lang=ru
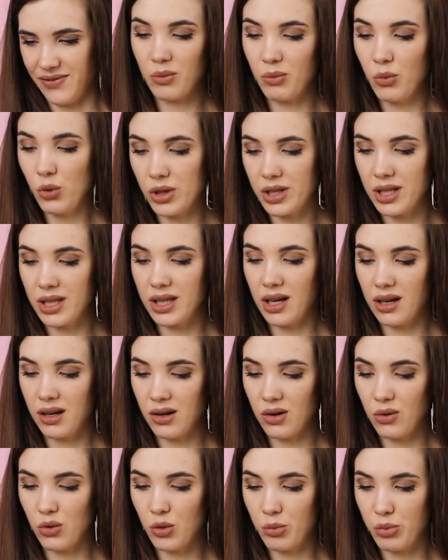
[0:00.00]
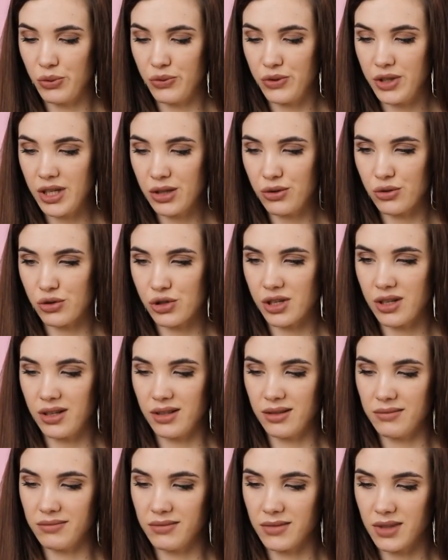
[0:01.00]
Мода на обувь дедушки,
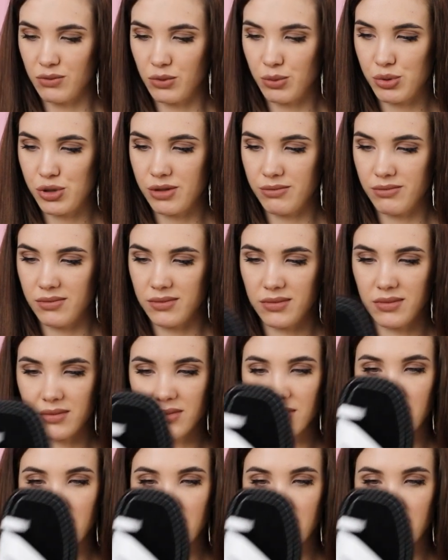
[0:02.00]
в общем,